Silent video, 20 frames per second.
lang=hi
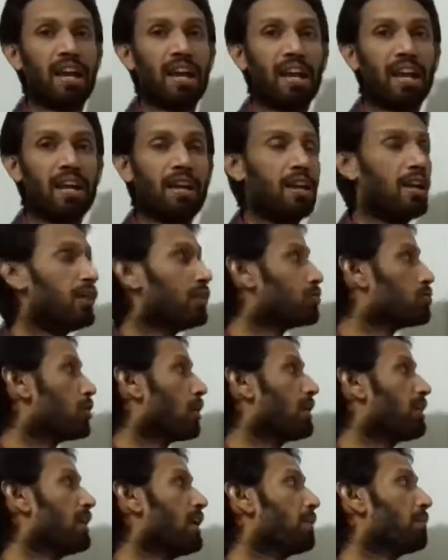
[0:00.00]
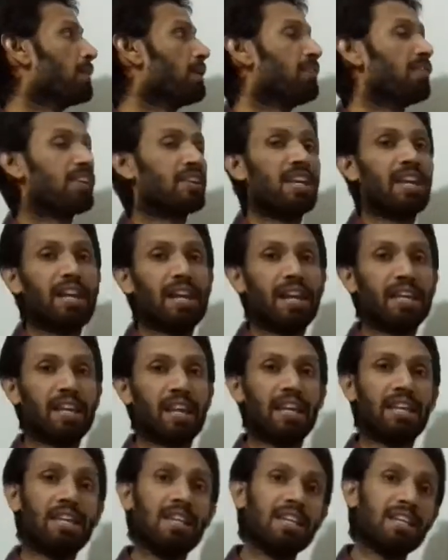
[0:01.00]
है जो अन्य अपने वकील है क्या
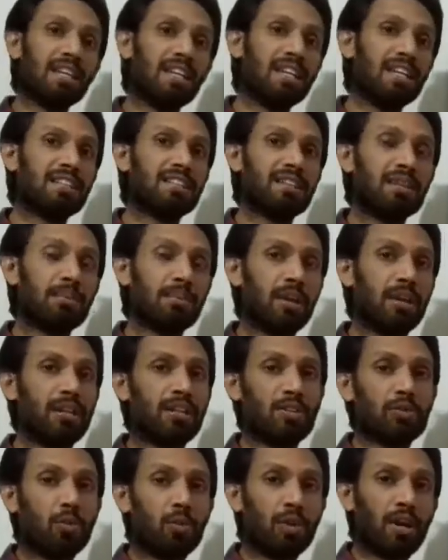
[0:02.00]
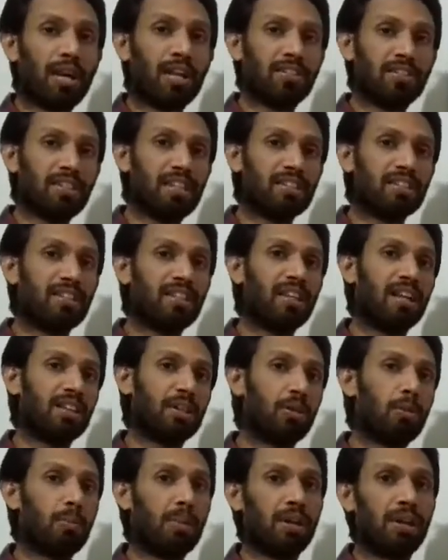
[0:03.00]
इन्हीं के लिए सिर्फ जो राजनीतिक
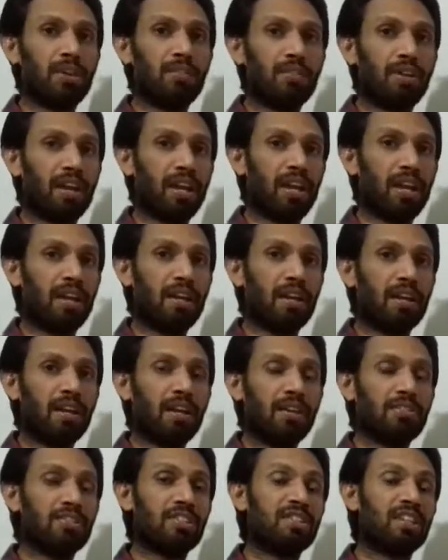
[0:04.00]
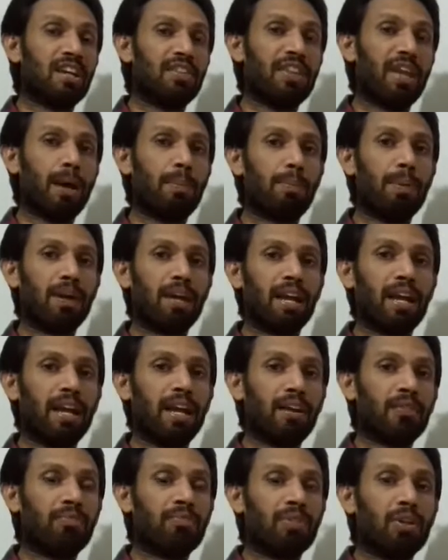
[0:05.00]
सिद्धांत है वो बने हुए हैं जैसे अध्यापक है
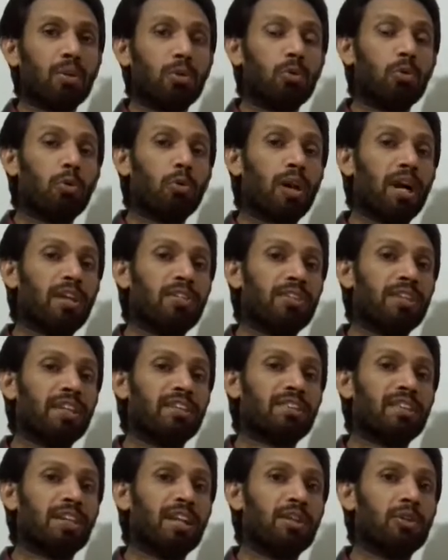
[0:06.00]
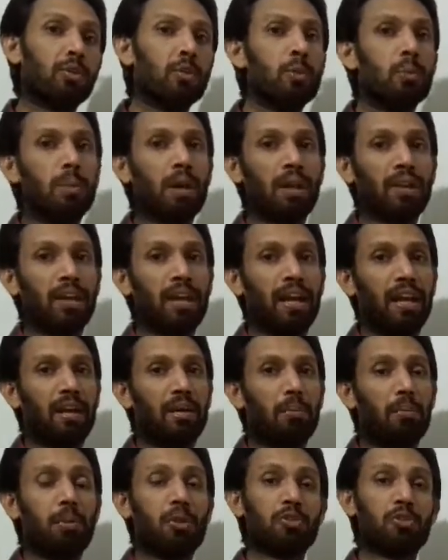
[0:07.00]
वो राजनीतिक सिद्धांत क्यों पढ़ता है
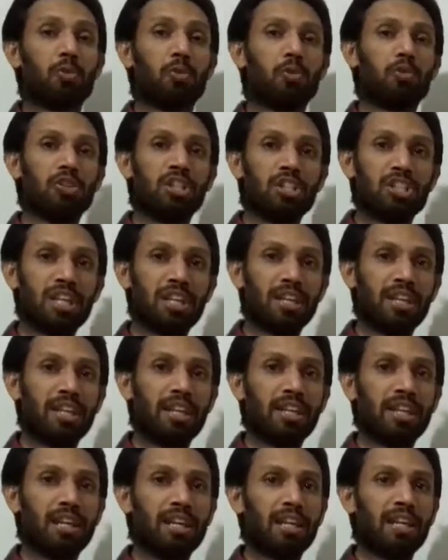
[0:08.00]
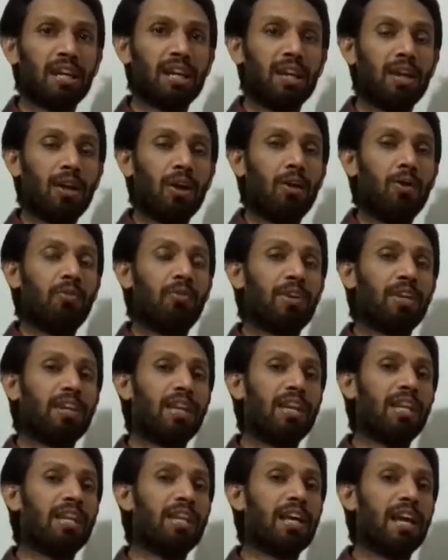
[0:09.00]
बच्चों को शिक्षा देने के लिए
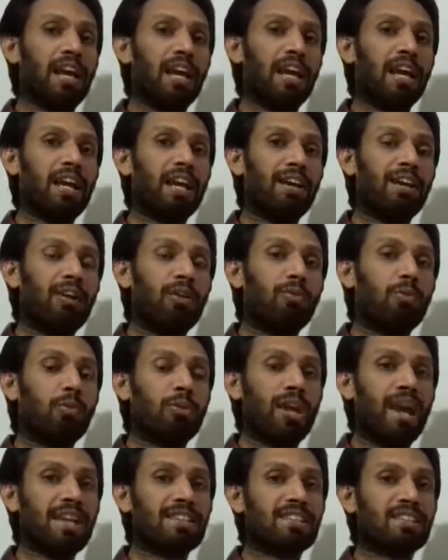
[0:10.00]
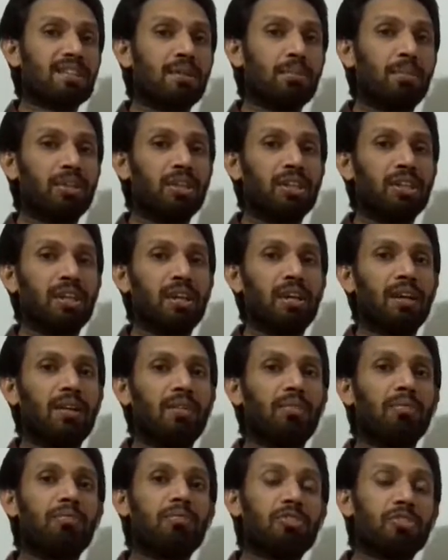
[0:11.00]
वकील है वो न्याय से
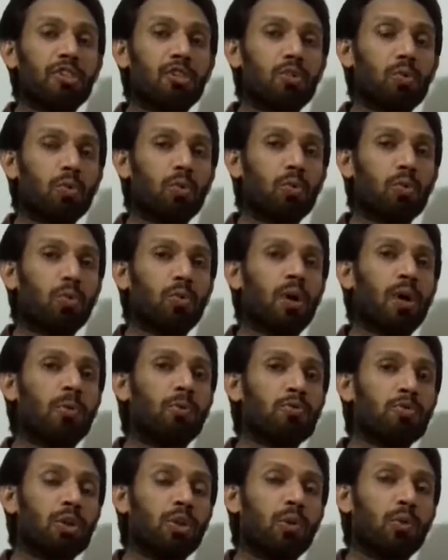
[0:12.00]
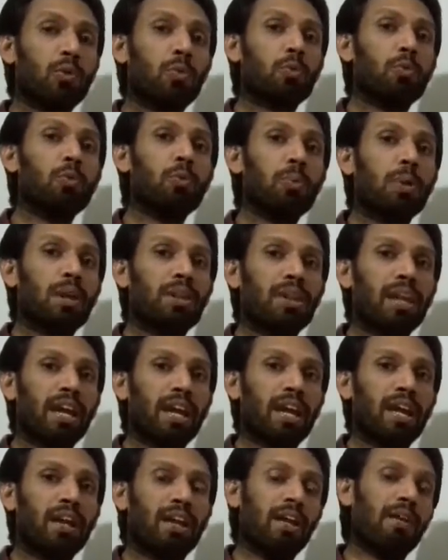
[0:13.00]
संबंधित चीज़ों को अनुच्छेदों को क्यों पढ़ता
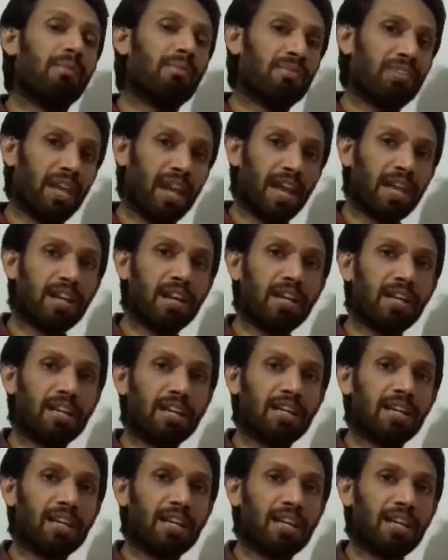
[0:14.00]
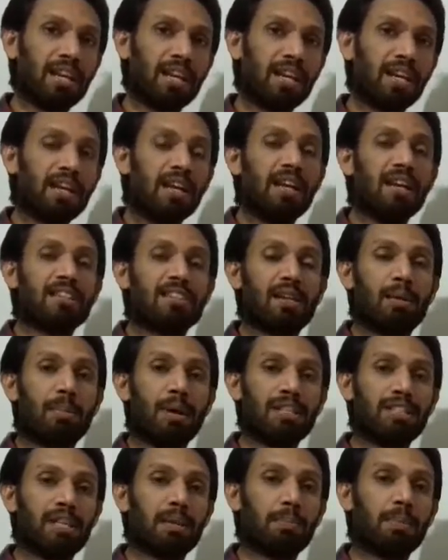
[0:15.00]
है न्याय करने के लिए
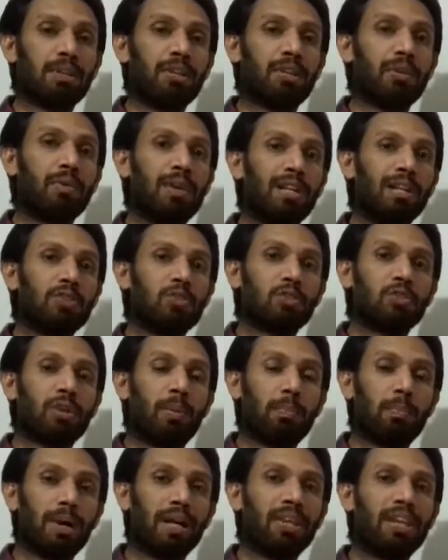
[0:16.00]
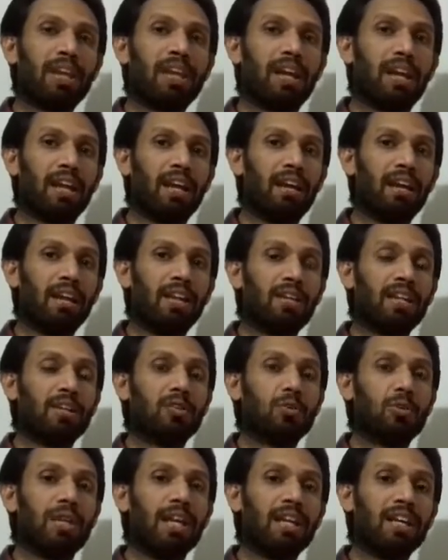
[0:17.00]
समाचार पत्र वाले जो संपादक है या
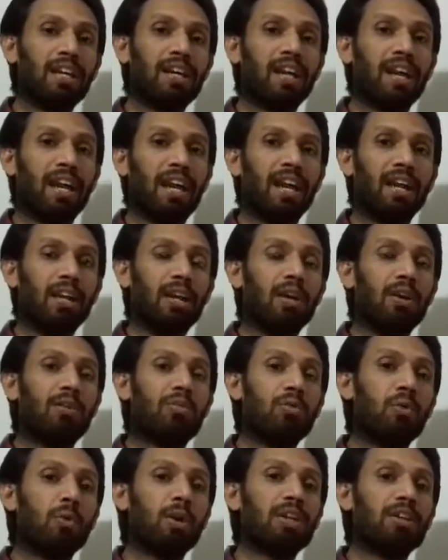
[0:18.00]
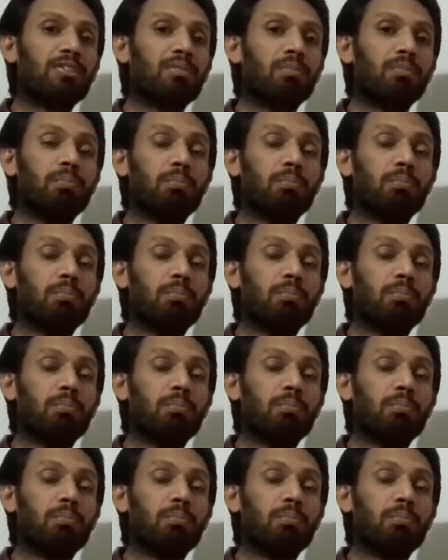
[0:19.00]
जो लेखक है वो इन